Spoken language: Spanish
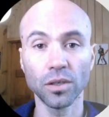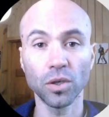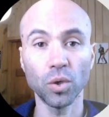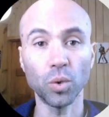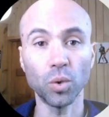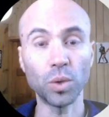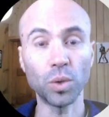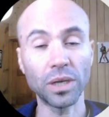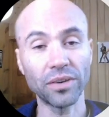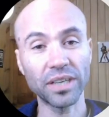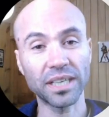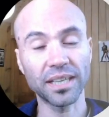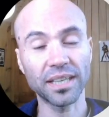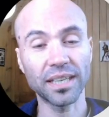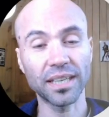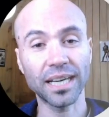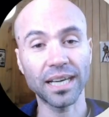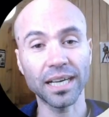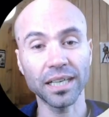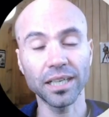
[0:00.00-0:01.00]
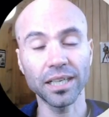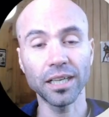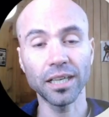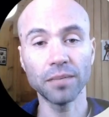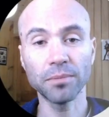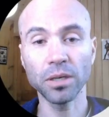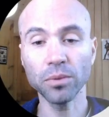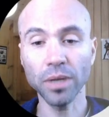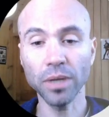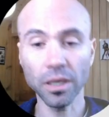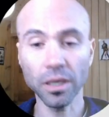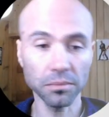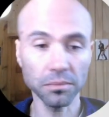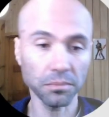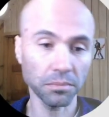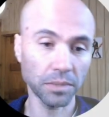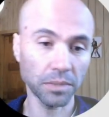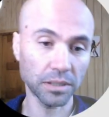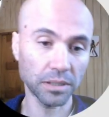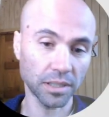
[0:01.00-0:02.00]
Una vez que descargues el manual,
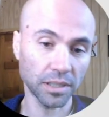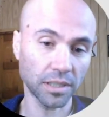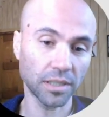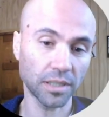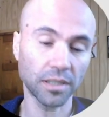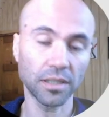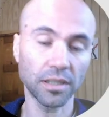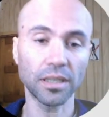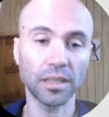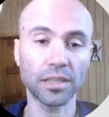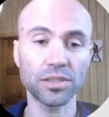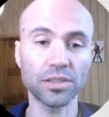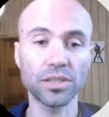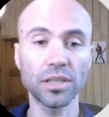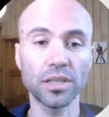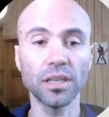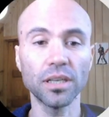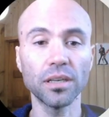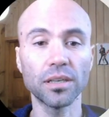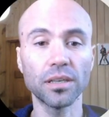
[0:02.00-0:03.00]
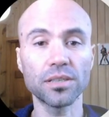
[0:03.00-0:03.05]
vas a acceder